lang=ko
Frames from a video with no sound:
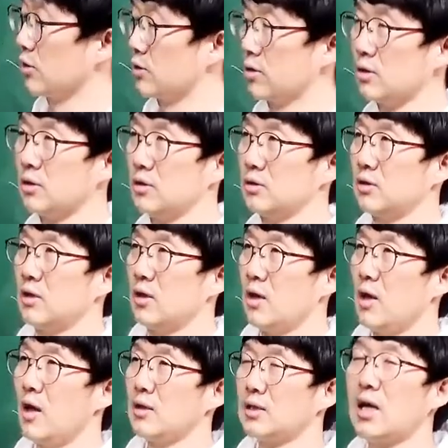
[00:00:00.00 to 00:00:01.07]
것들은
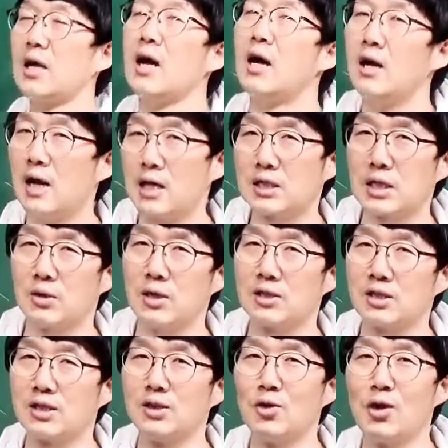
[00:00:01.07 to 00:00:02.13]
사랑할 애자와
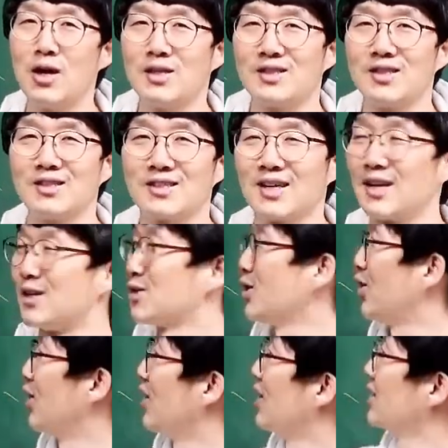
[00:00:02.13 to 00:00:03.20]
증오할
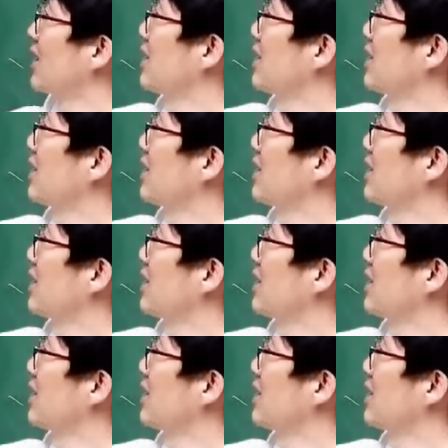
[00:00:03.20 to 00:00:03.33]
증자라서